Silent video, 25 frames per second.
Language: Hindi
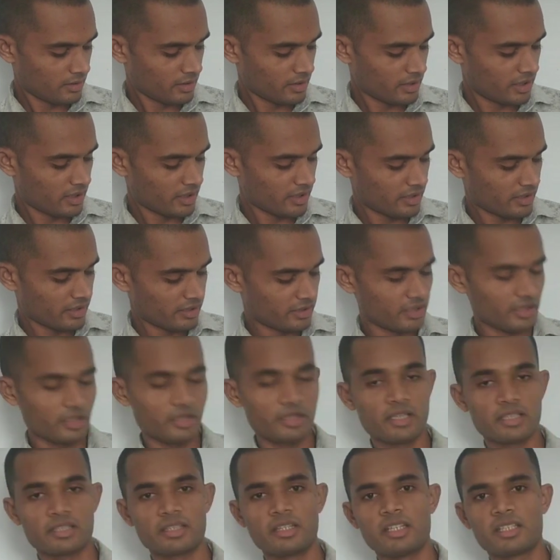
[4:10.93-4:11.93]
ऐसे ऐसे
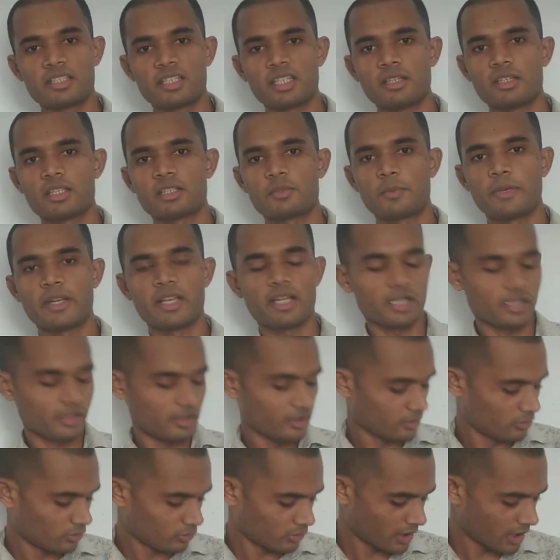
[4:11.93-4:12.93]
नजदीक से स्प्रे
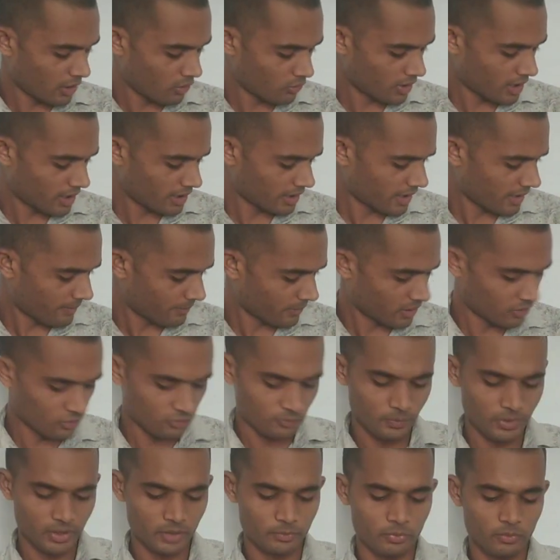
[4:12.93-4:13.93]
करते हैं तो क्या होगा कि आपका
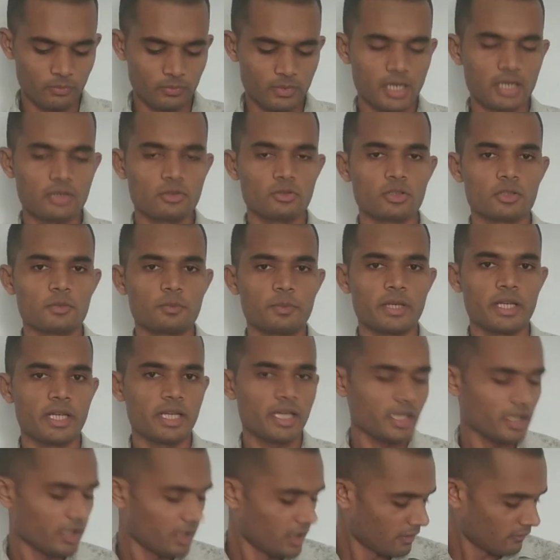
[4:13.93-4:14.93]
जो परफ्यूम का जो स्प्रे
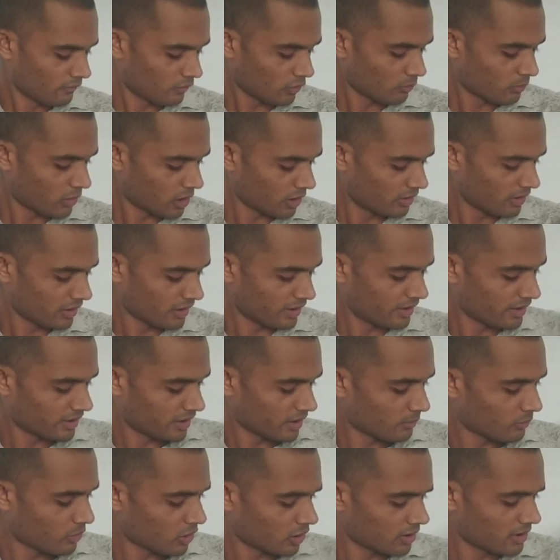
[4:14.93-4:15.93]
है वो बहुत नजदीक
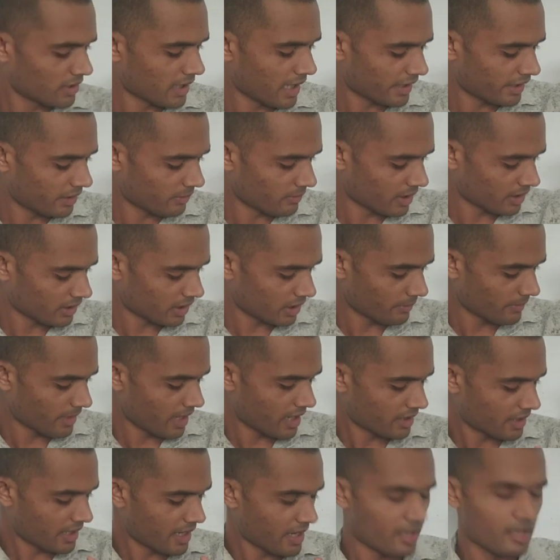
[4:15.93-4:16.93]
से बहुत गाढ़ी मात्रा में
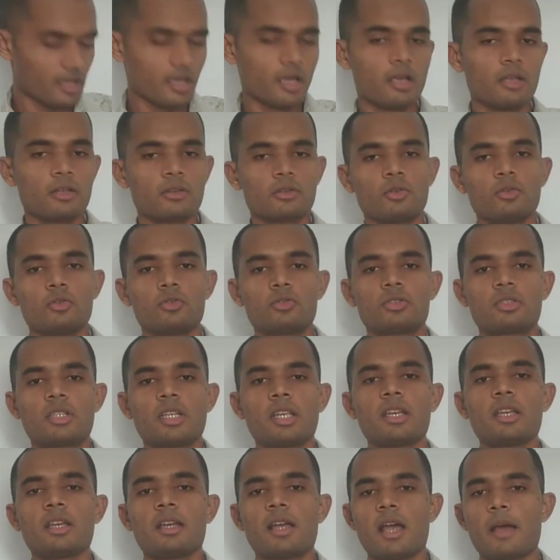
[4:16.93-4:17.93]
आता है तो
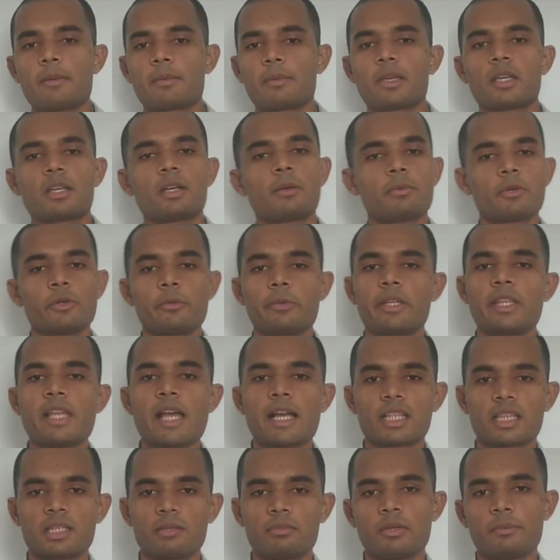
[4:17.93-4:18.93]
उससे आपके कपड़ों पे
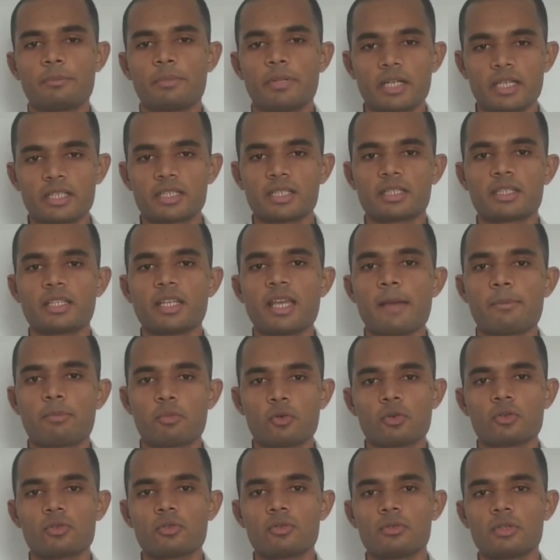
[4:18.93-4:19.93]
दाग धब्बे पड़ सकते हैं
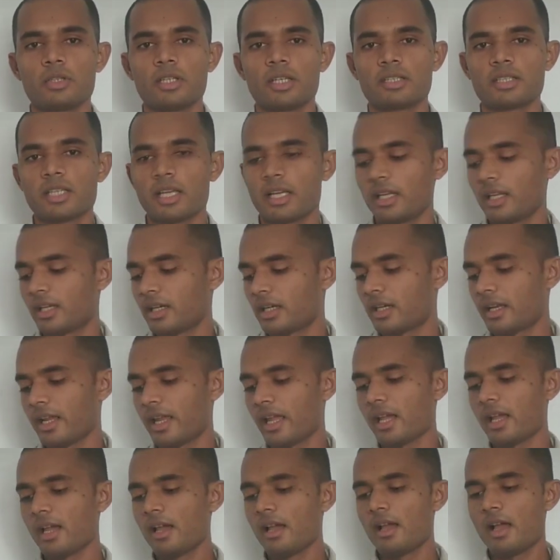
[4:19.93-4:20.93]
आपको ऐसा नहीं करना
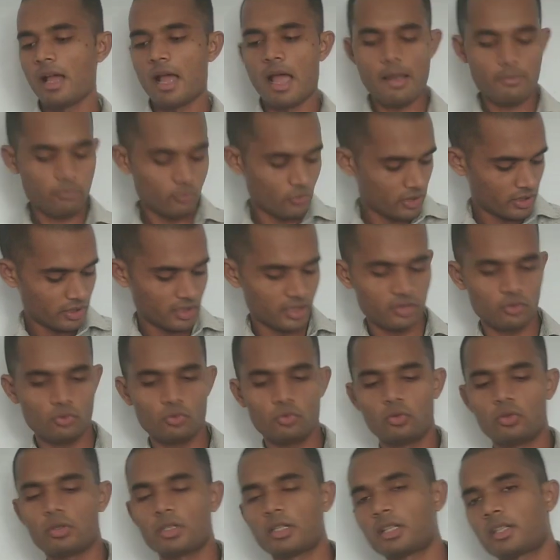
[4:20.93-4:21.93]
है आपको इतने
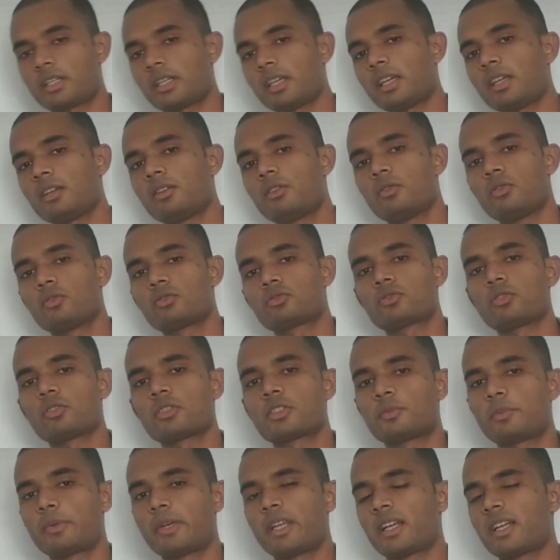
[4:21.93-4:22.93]
दूर रख के उसको
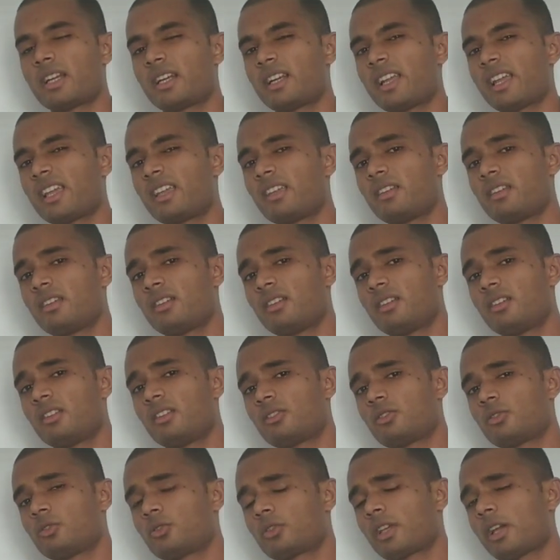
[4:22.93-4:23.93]
स्प्रे करना है
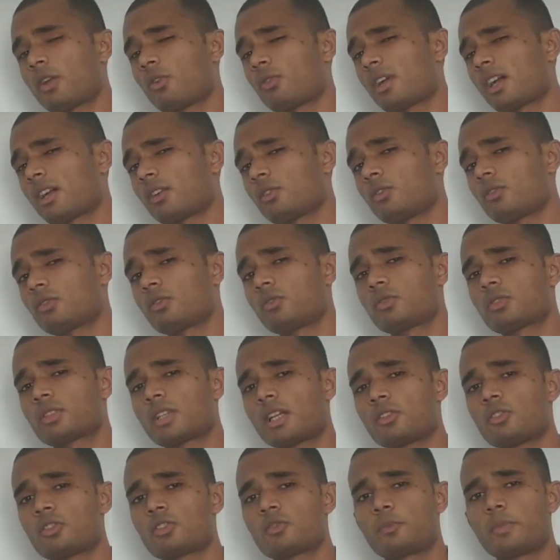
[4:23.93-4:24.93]
तो क्या होगा
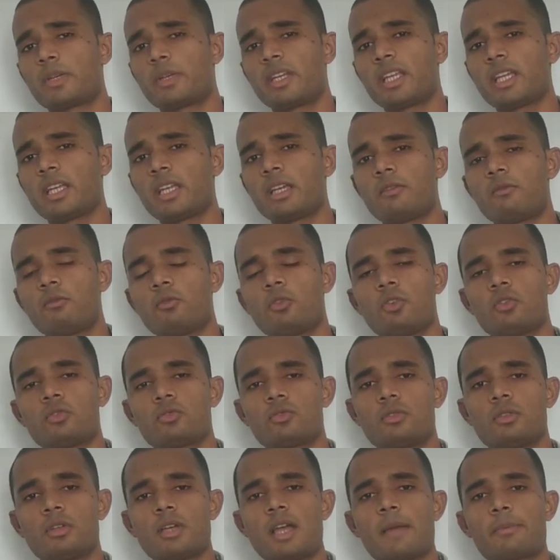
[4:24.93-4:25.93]
उसका जो स्प्रे है वो
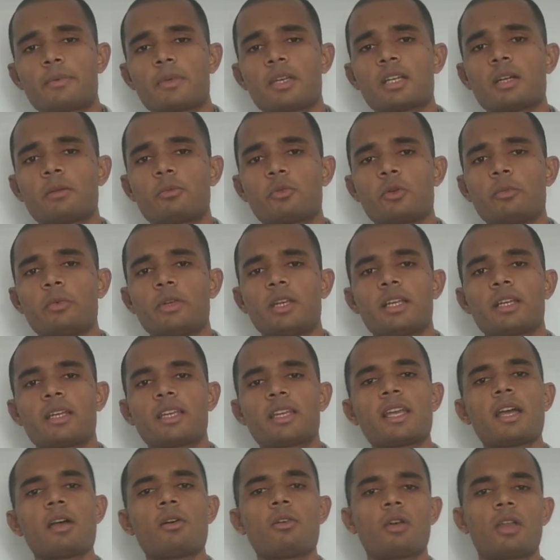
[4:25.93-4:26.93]
आपके कपड़ों पे
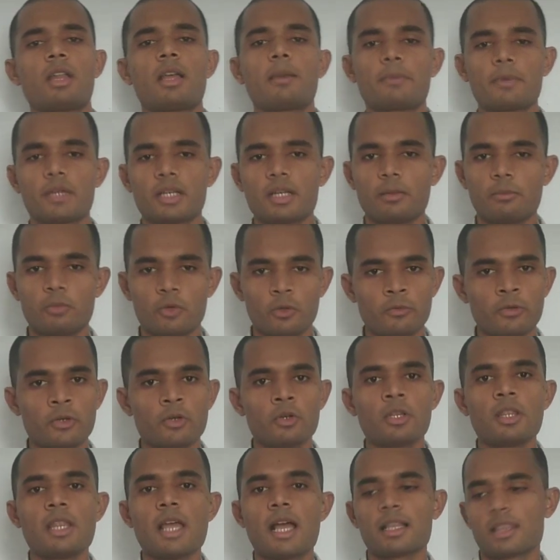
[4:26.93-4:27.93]
लगेगा और आपके कपड़ों पे
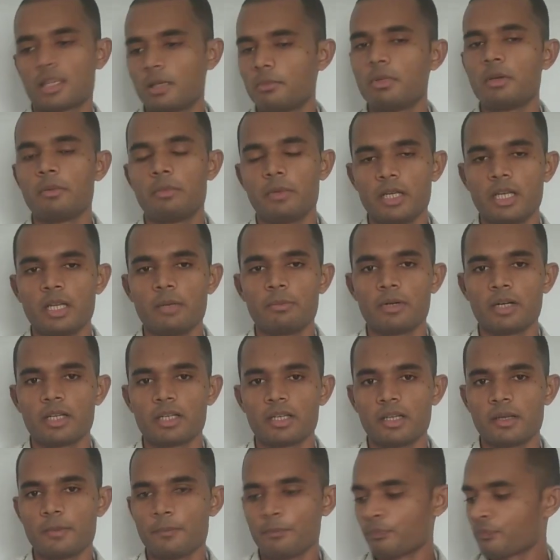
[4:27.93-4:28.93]
कोई दाग धब्बे भी नहीं
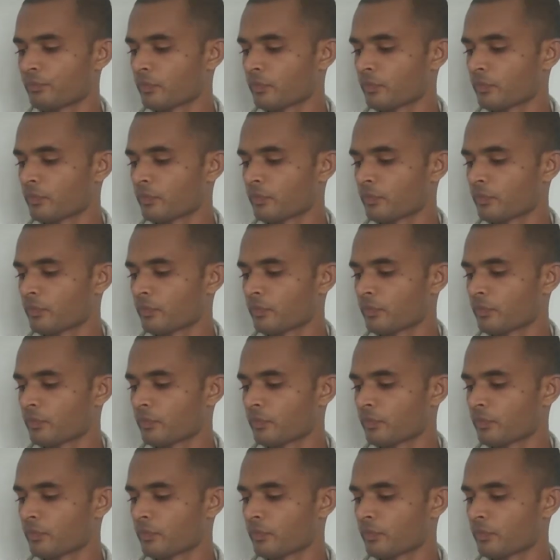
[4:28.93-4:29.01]
पड़ेगा